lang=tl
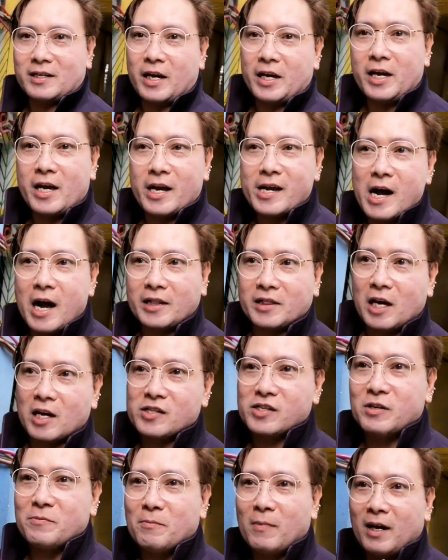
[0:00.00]
Na nahiya
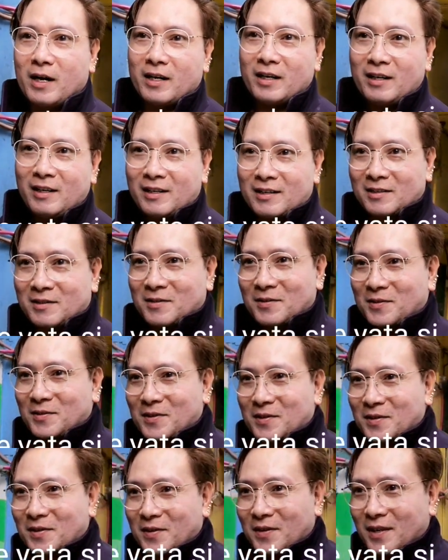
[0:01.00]
yata si Mark.
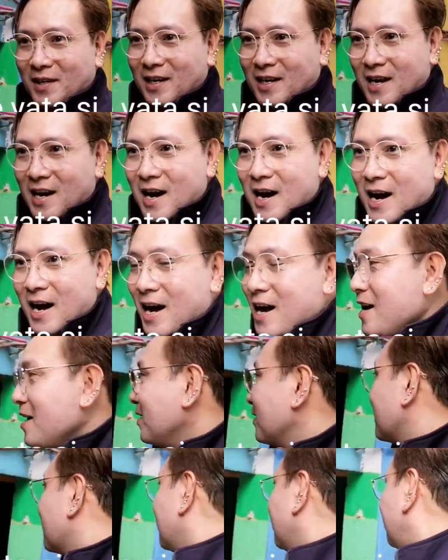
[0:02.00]
Ha?
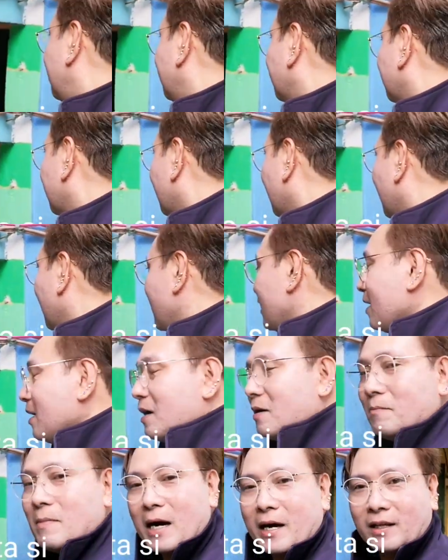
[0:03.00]
Yes,
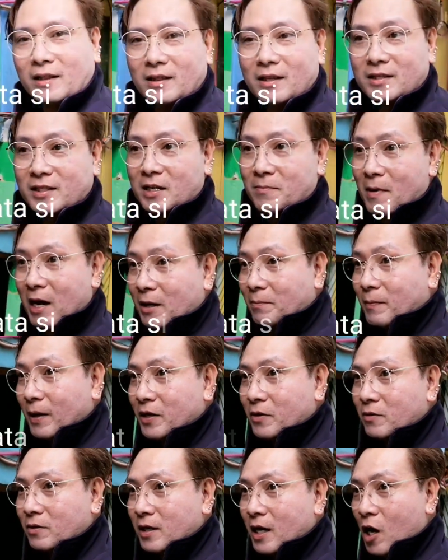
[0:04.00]
bakit si Mark ba
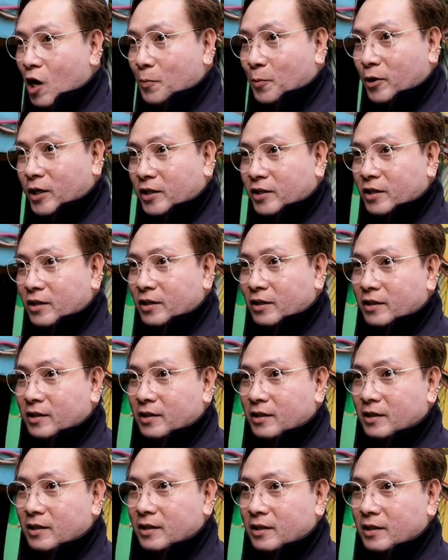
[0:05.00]
yung nakaupo dito?
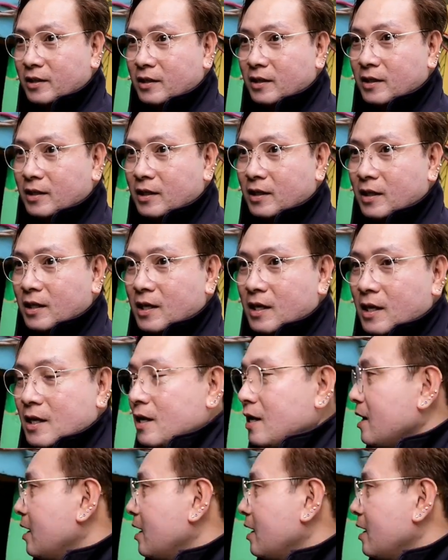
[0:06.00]
Ang ah, ganda mo eh.